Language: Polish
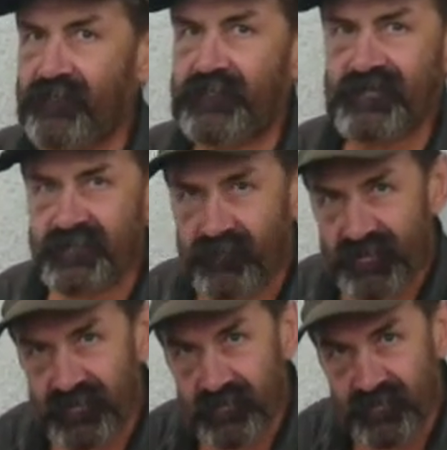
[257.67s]
o to
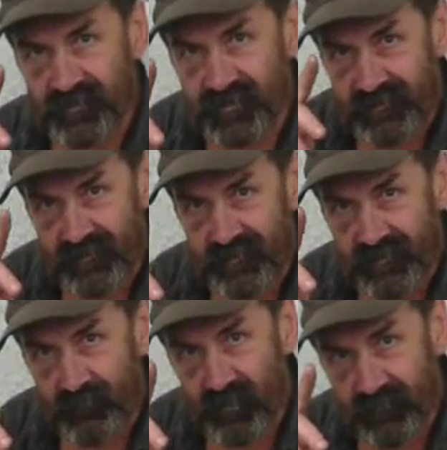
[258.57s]
właśnie chodzi, że nigdy
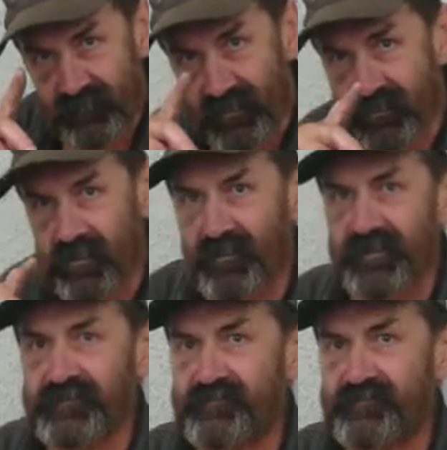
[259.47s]
No więc właśnie,